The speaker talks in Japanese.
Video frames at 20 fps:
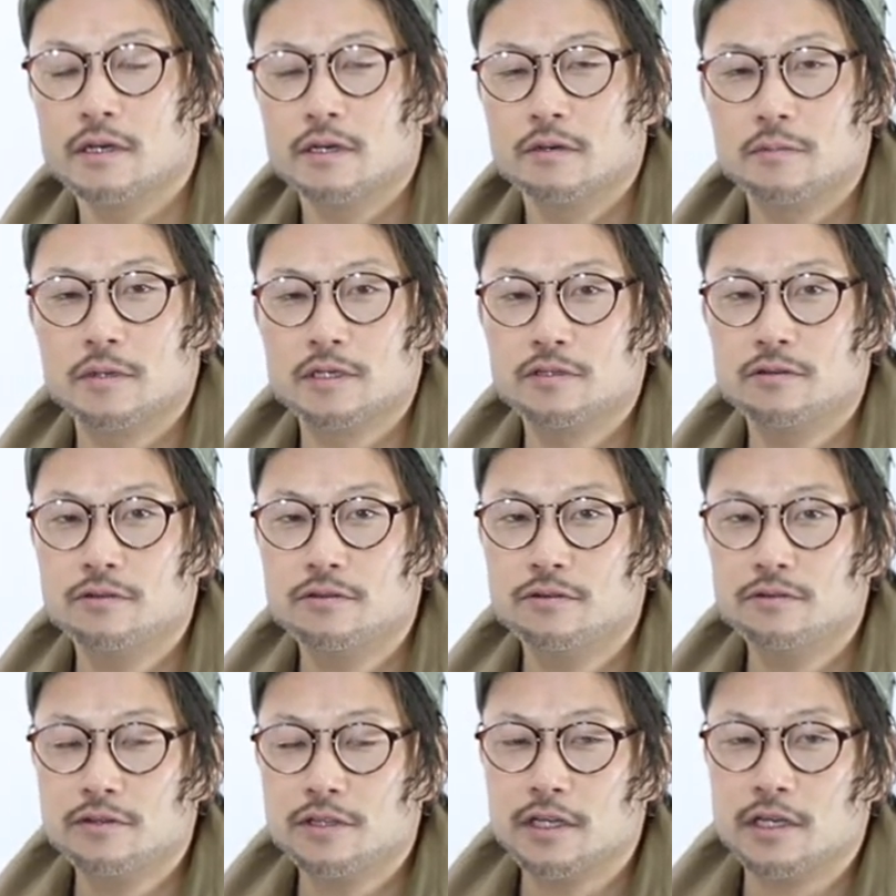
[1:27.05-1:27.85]
まあそうい
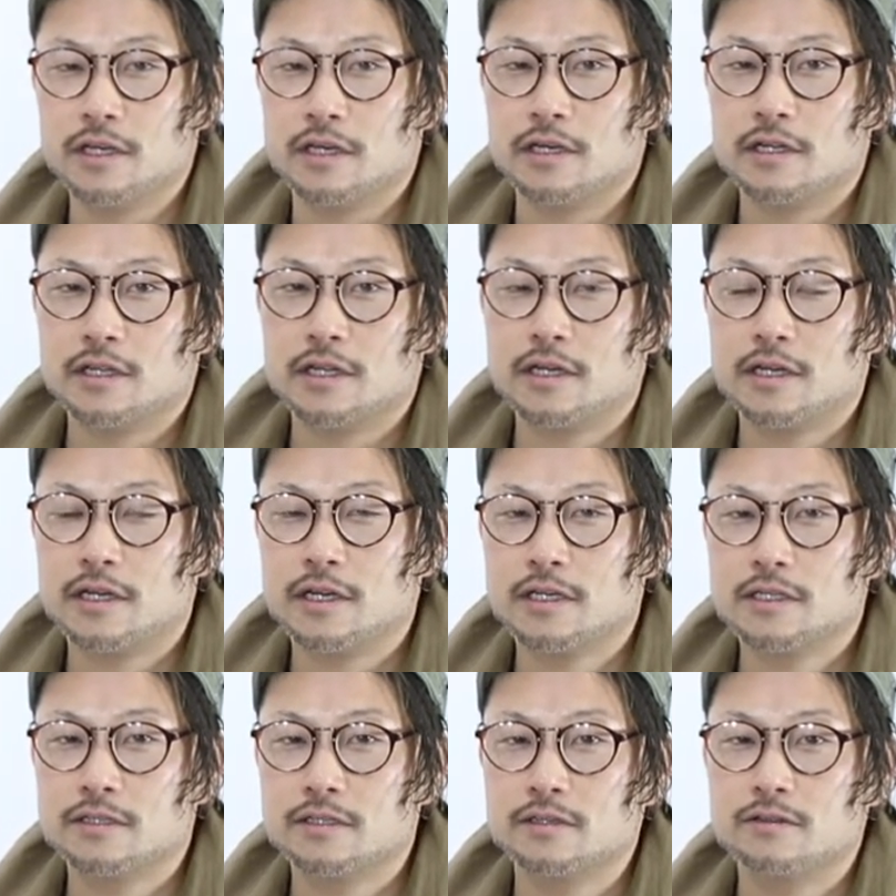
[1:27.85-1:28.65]
う風になり
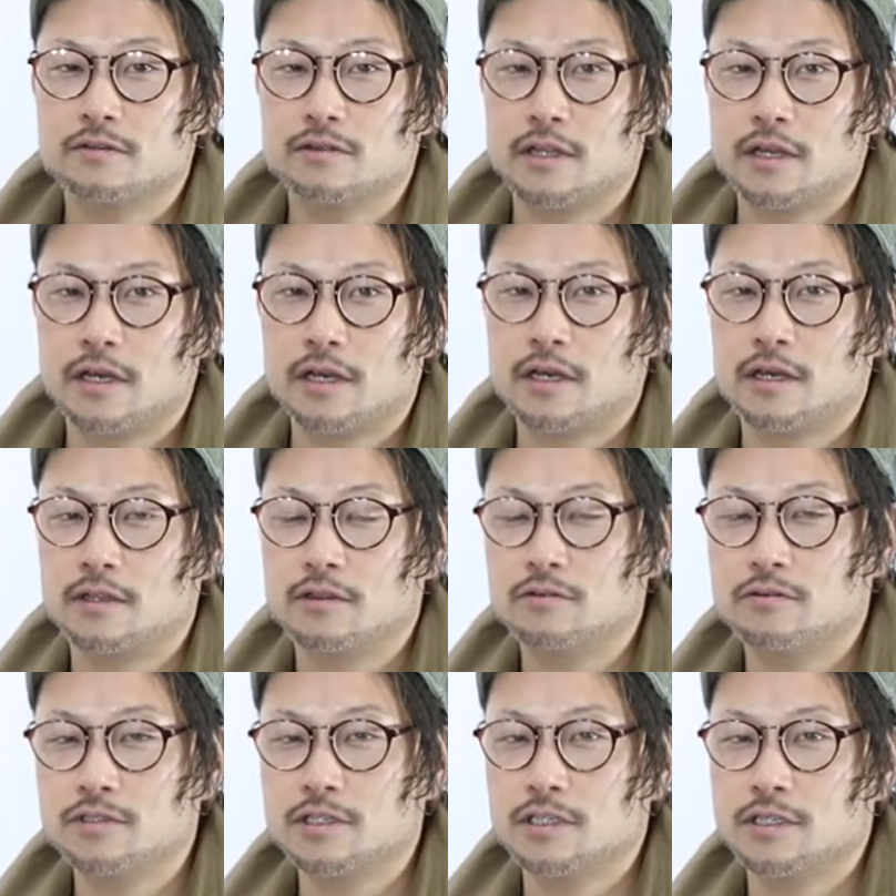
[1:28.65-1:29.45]
やすいので、
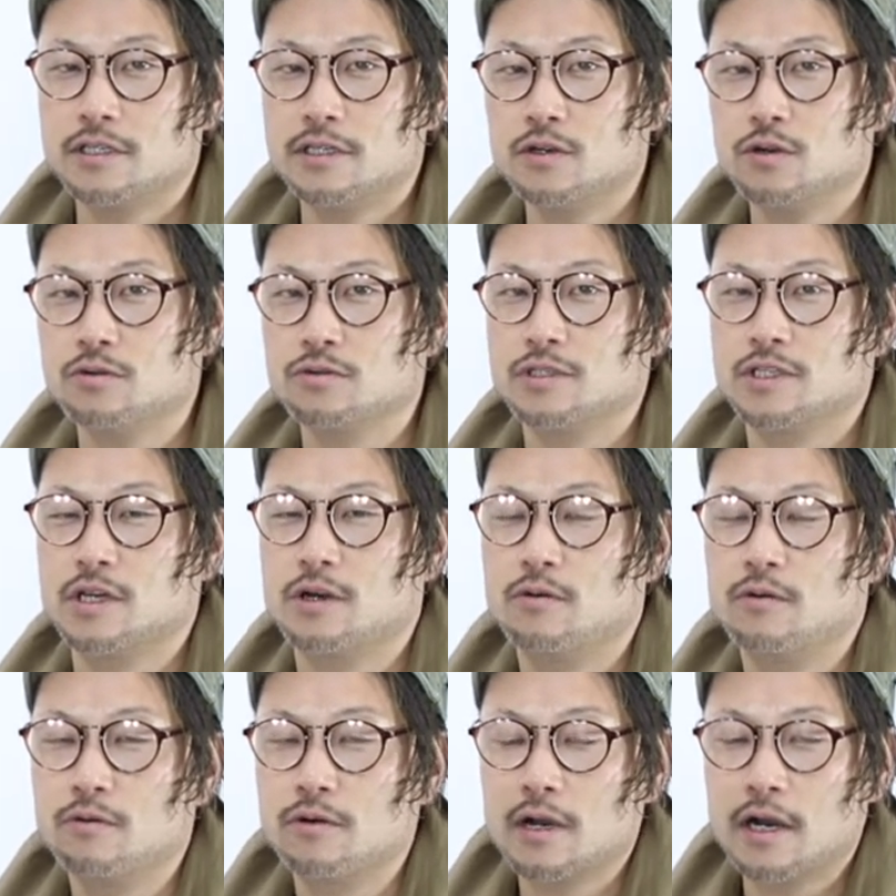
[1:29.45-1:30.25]
同時進行した
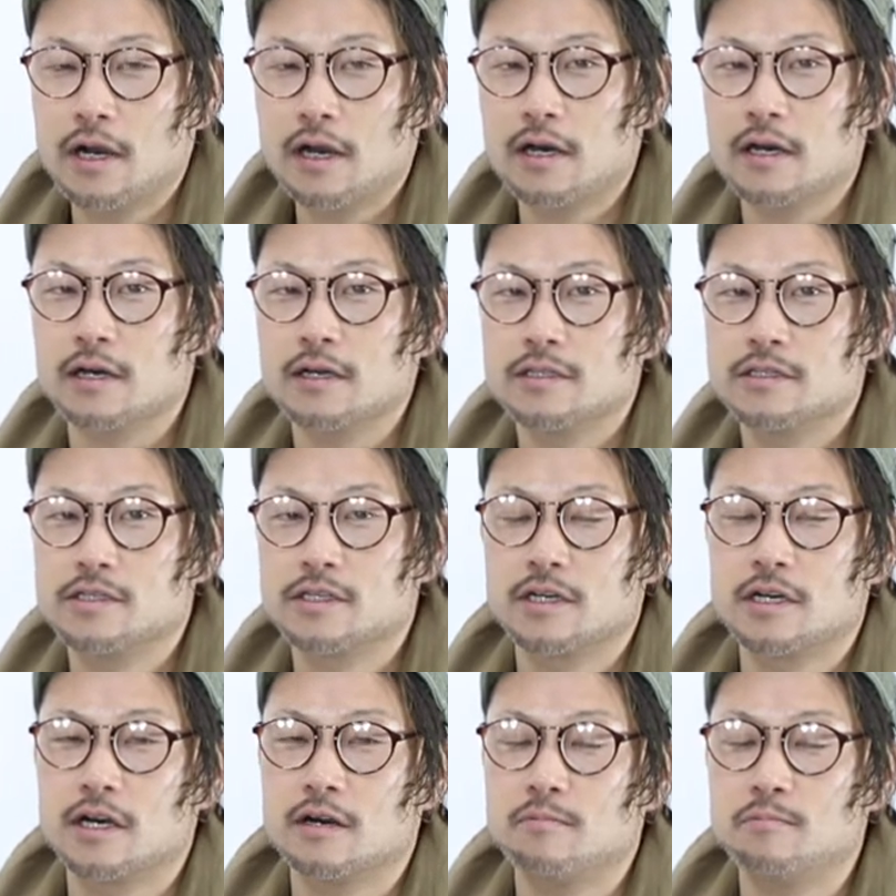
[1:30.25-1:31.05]
方が
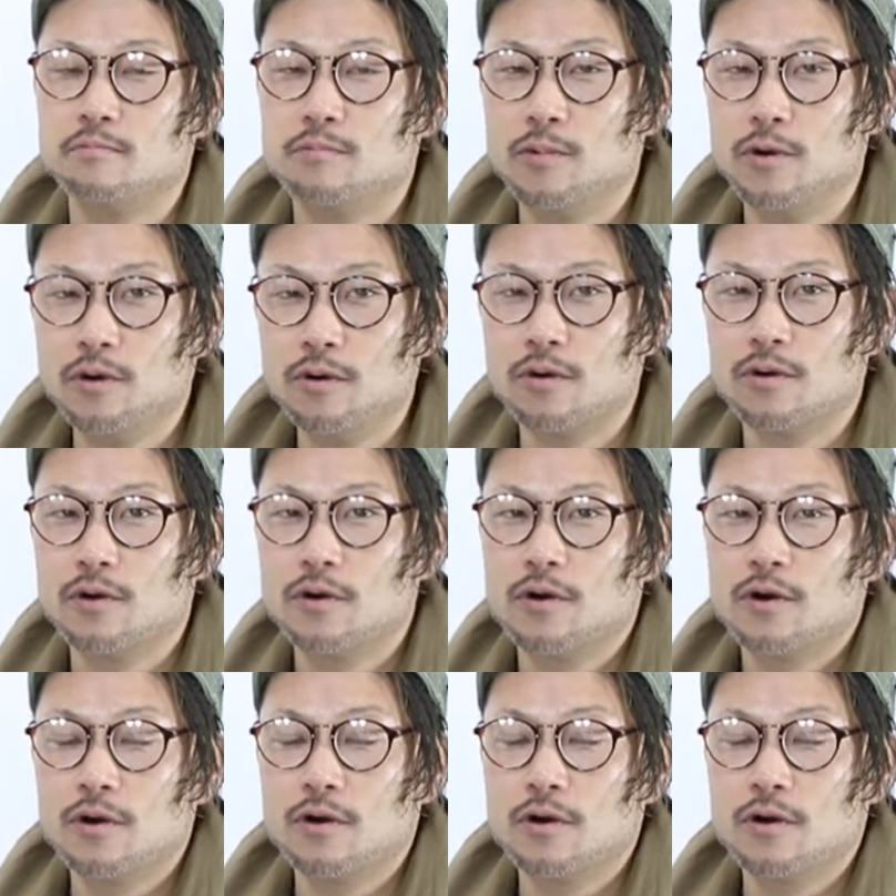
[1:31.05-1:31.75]
時間も、